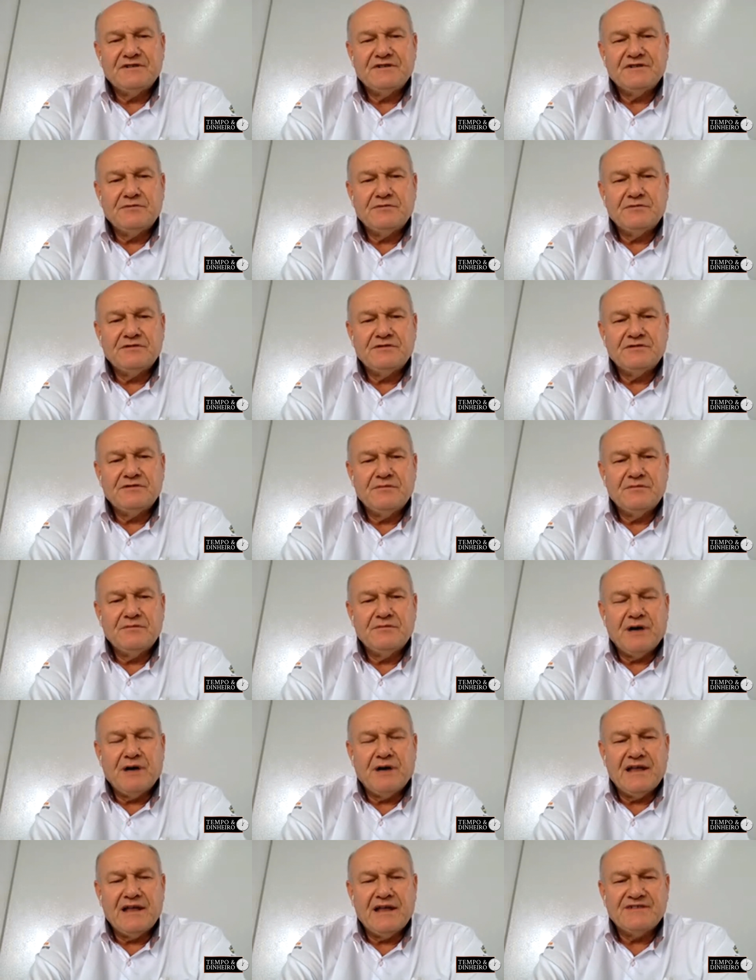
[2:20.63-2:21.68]
para esse
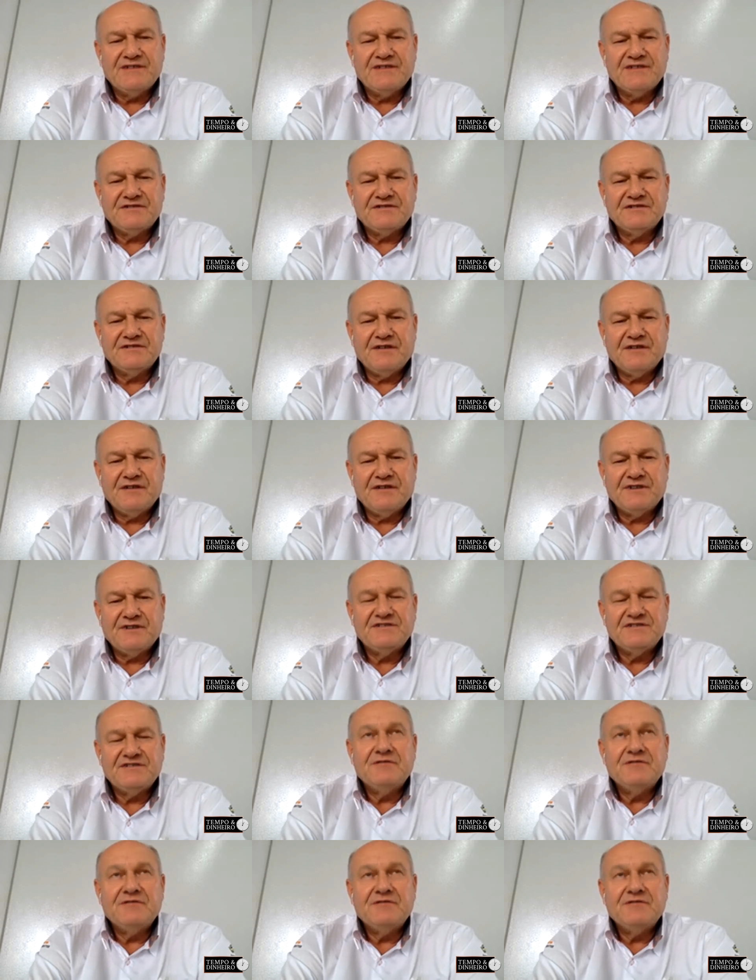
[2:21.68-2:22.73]
circuito de palestra que a gente
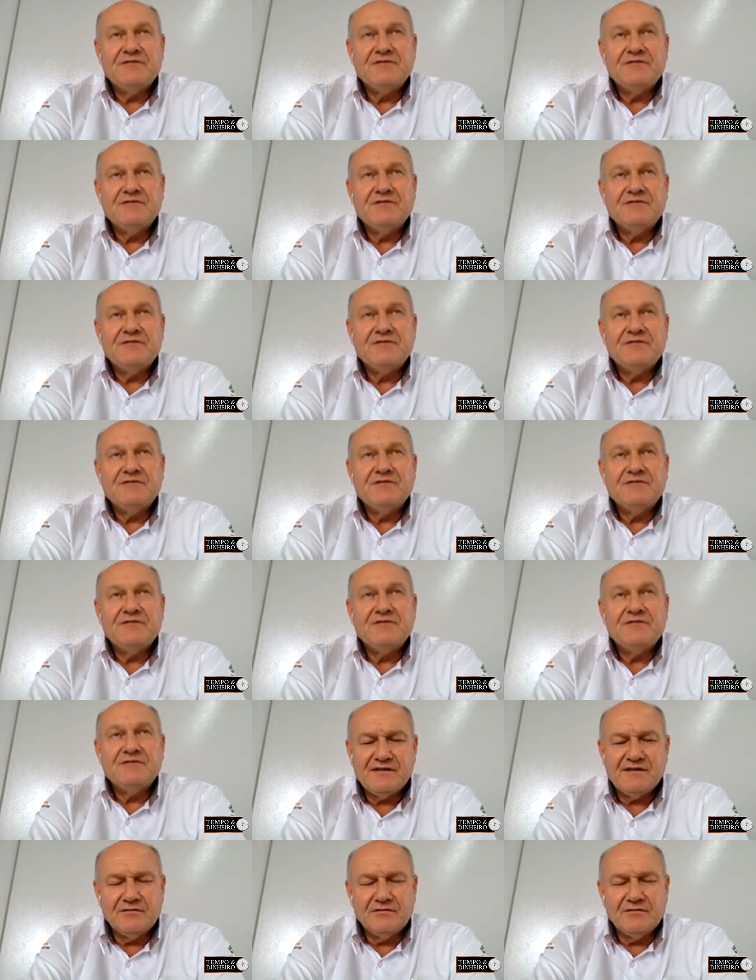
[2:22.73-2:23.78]
está fazendo aqui no meio do
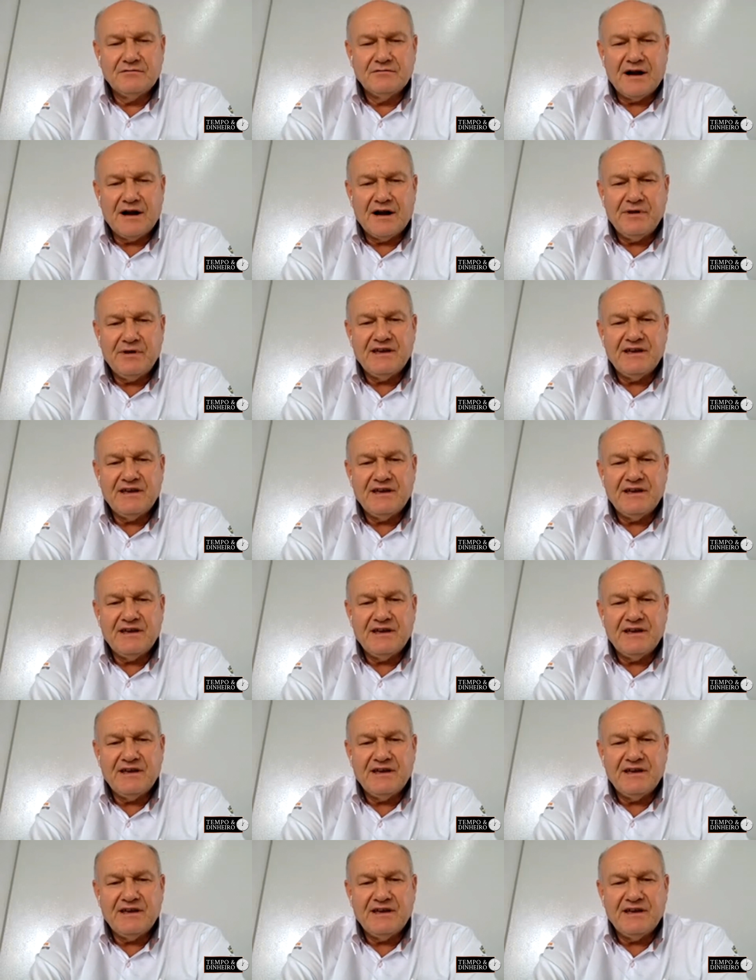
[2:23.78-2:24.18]
campo também,